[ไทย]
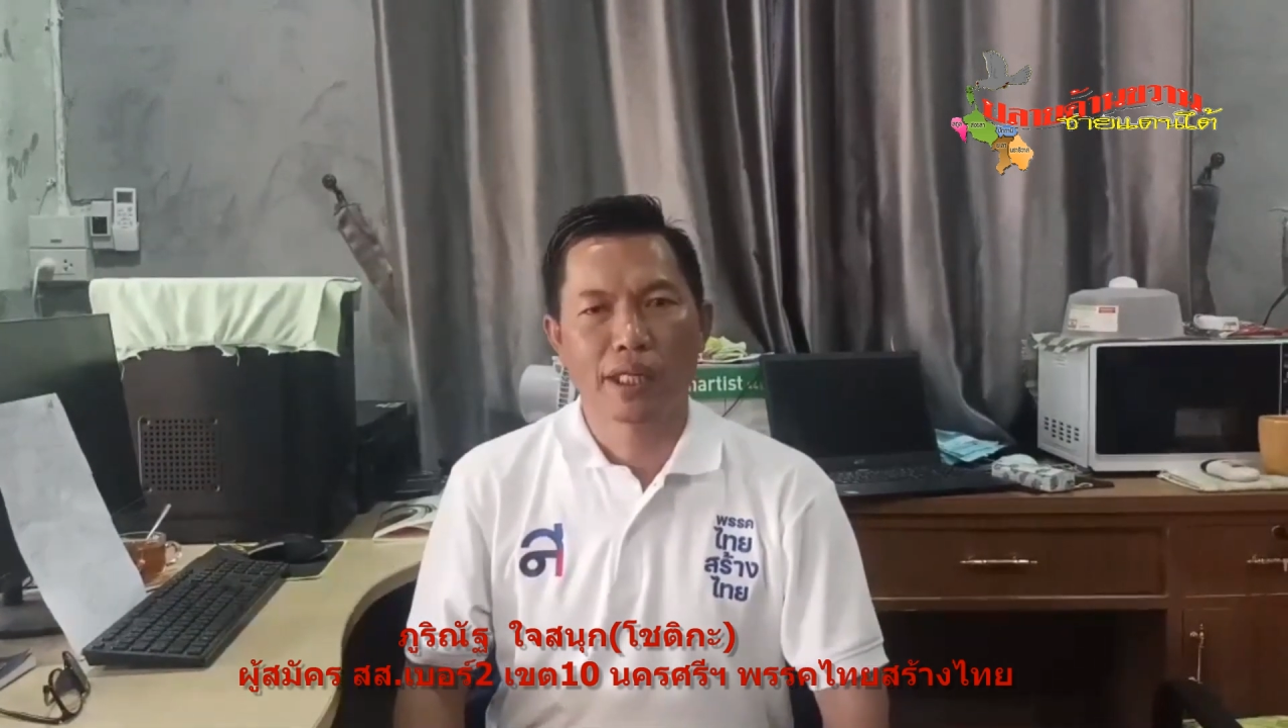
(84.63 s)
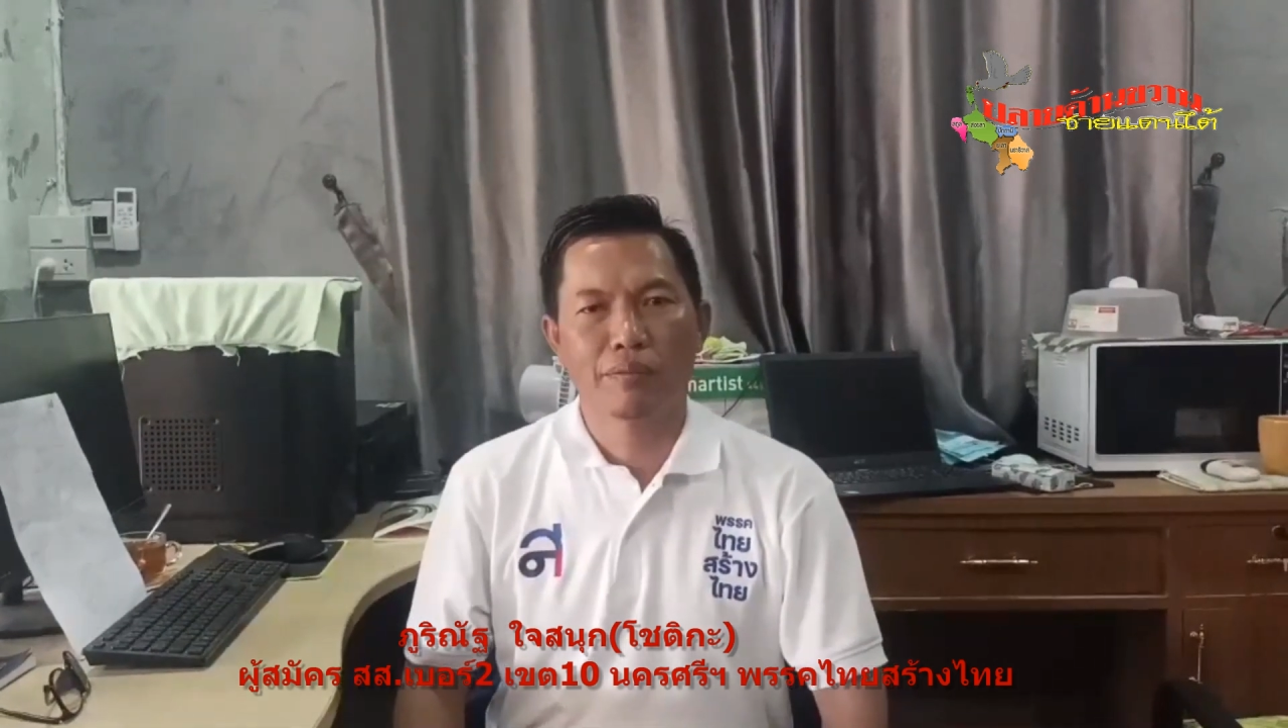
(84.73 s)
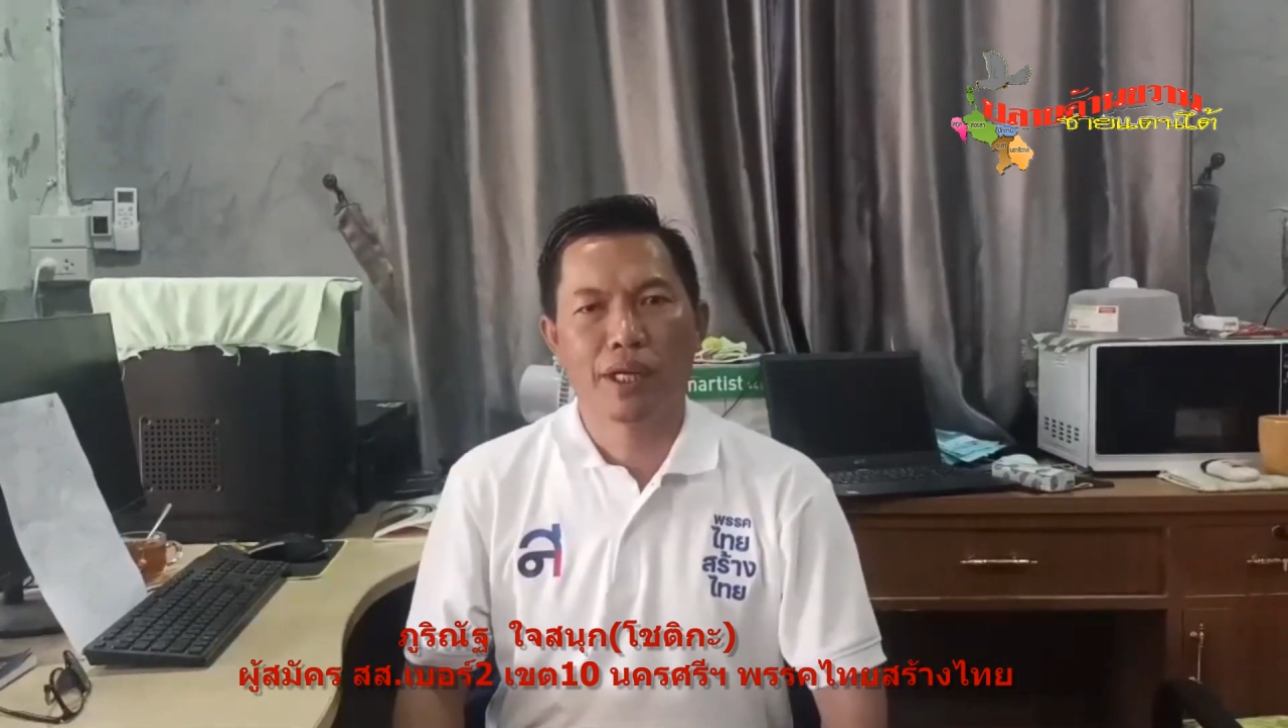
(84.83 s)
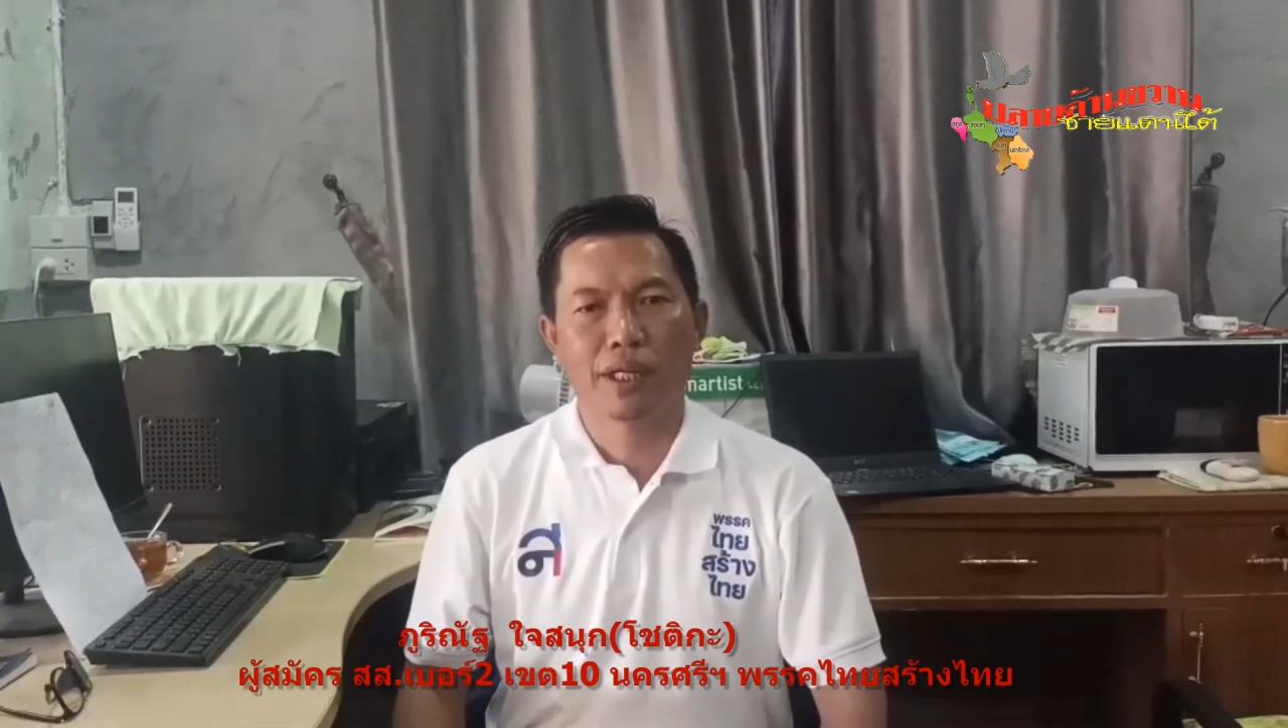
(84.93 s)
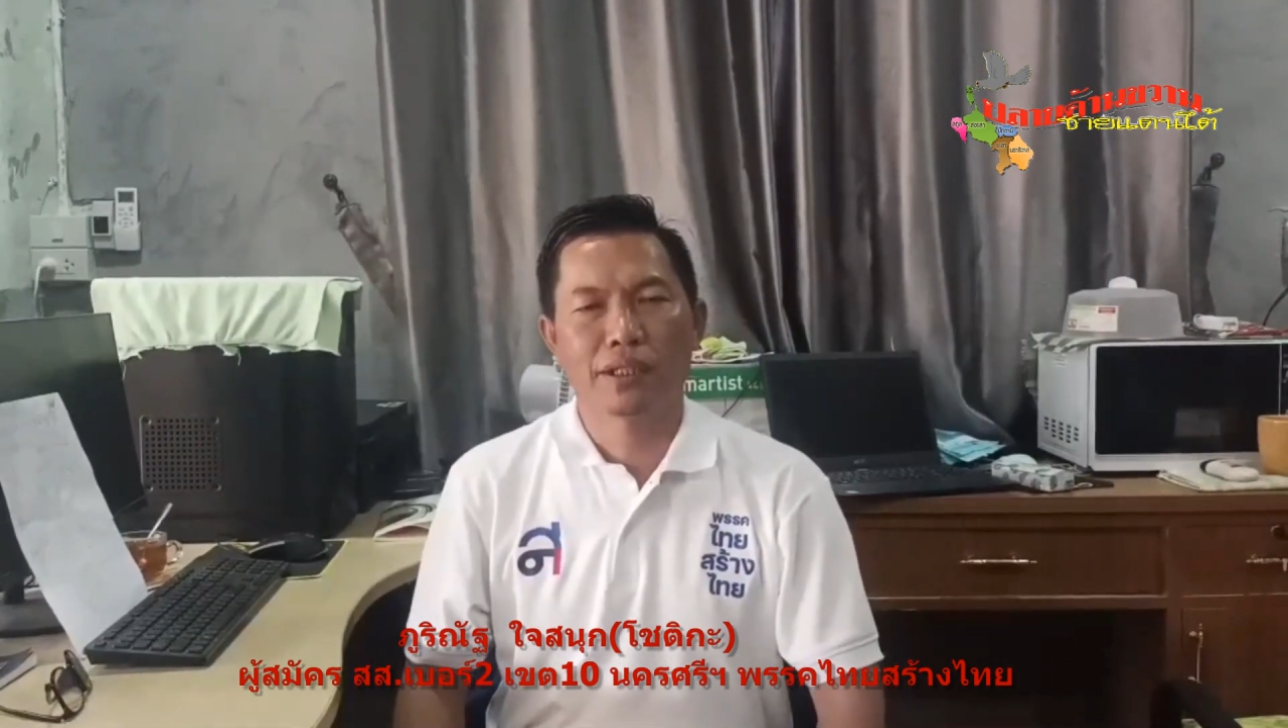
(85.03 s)
น
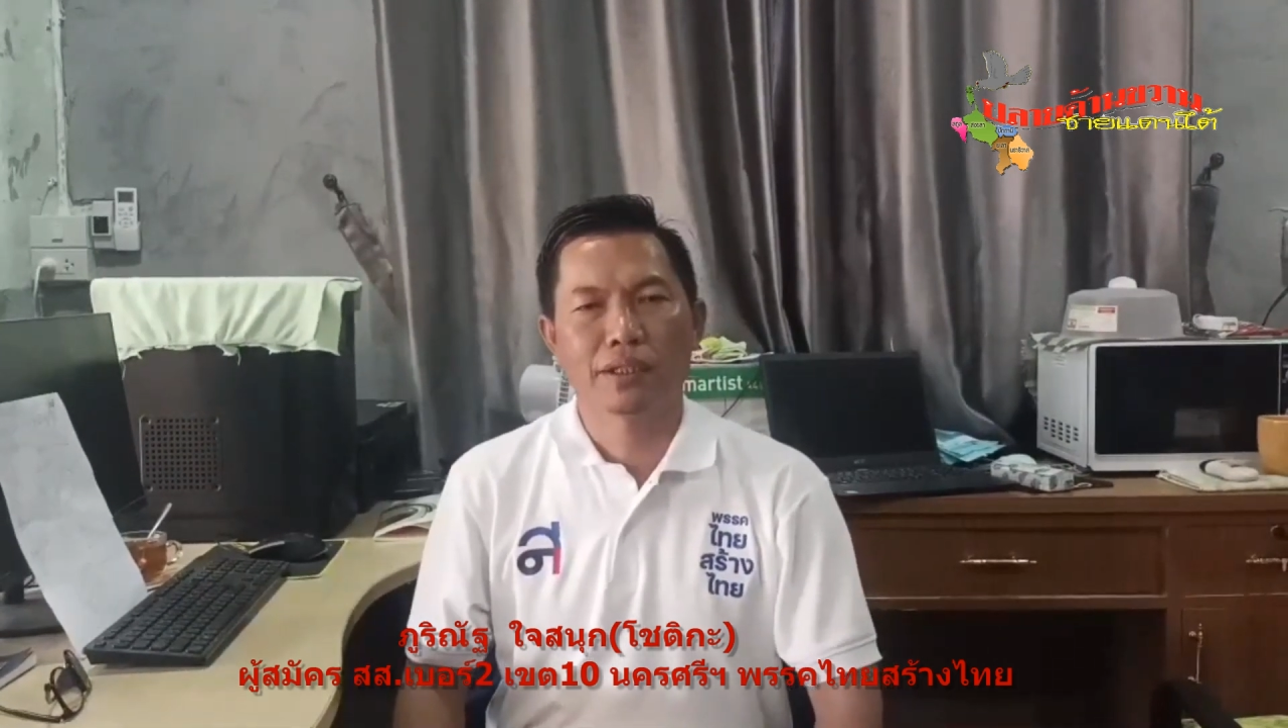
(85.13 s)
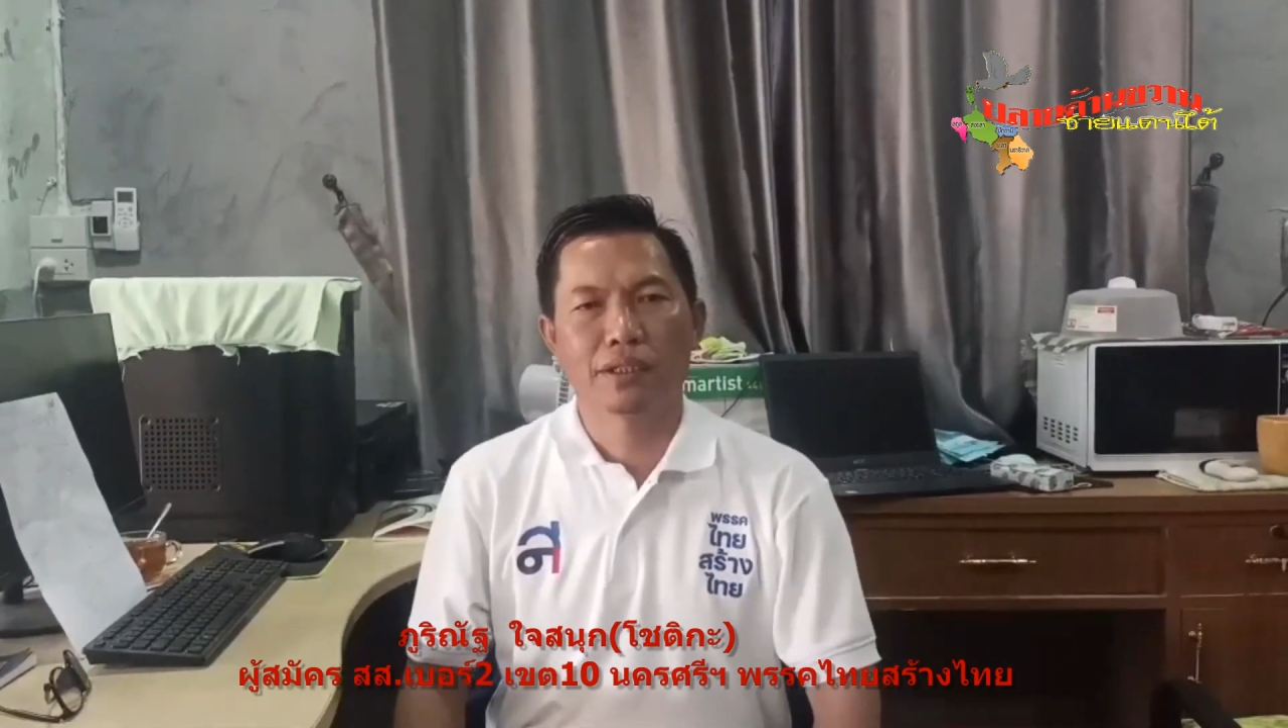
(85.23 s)
กำนัน